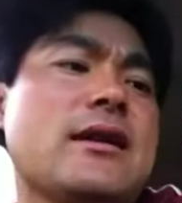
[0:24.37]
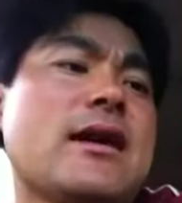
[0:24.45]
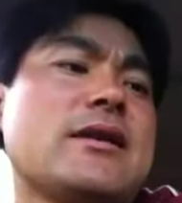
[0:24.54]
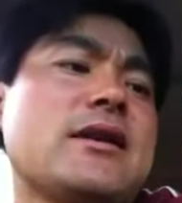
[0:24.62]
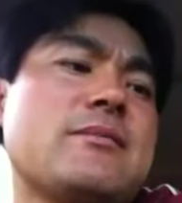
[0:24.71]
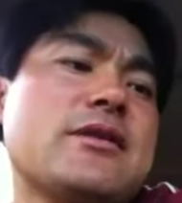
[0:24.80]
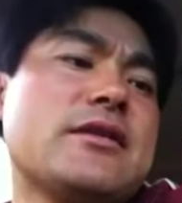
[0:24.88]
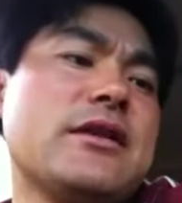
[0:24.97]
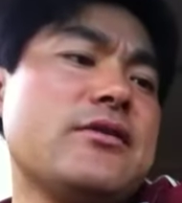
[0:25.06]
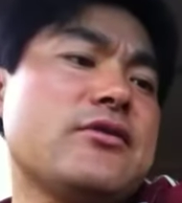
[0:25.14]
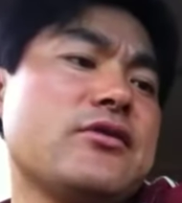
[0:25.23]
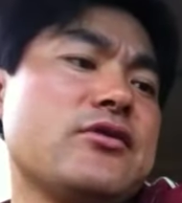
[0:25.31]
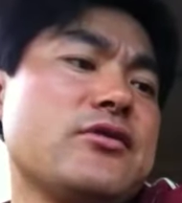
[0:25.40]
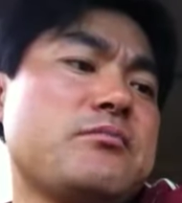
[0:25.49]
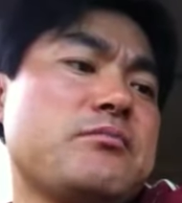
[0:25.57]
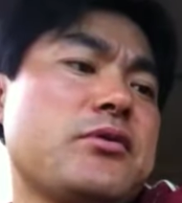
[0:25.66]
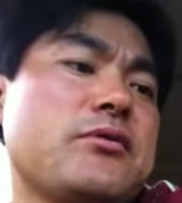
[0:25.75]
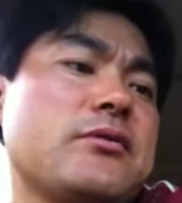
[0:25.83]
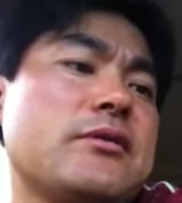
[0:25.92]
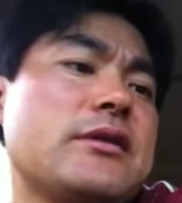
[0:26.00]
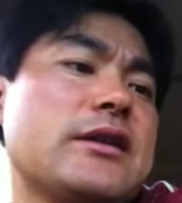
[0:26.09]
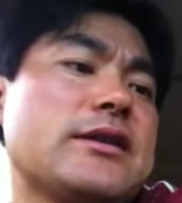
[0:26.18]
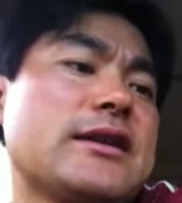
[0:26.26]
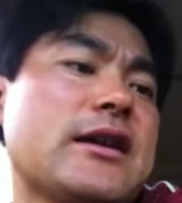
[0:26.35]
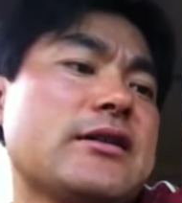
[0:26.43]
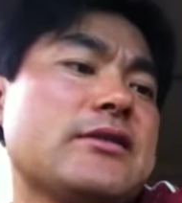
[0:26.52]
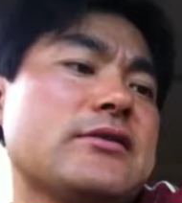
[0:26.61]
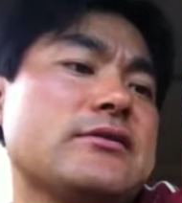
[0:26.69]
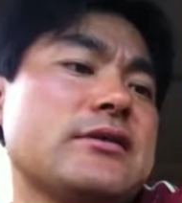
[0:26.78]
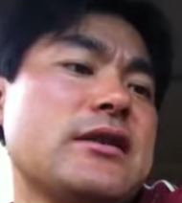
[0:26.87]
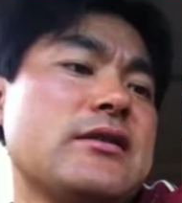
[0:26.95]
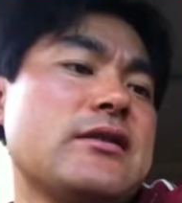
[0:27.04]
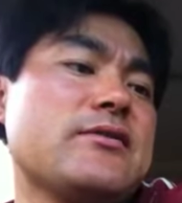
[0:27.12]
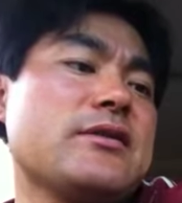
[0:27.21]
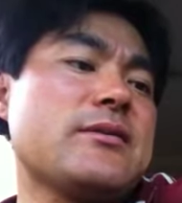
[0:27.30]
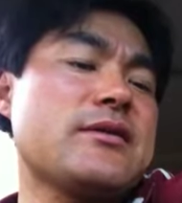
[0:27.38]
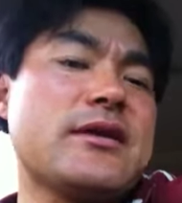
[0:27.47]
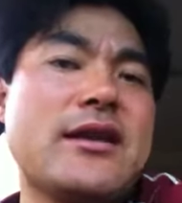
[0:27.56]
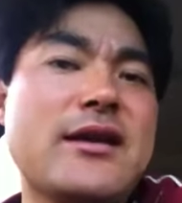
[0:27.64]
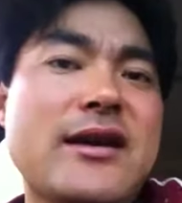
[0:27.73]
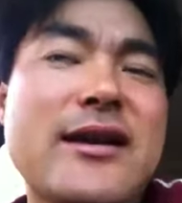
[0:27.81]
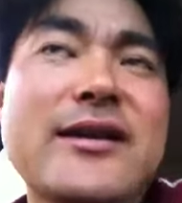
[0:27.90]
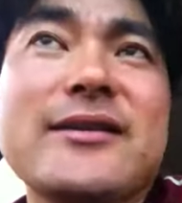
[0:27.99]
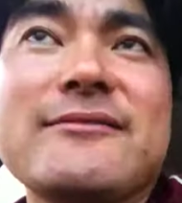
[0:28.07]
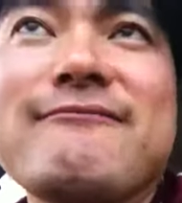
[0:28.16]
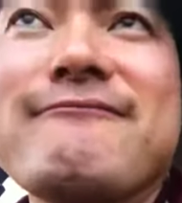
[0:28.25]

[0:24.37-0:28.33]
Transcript: はい、見せるクーポンで100円でございますね。はい。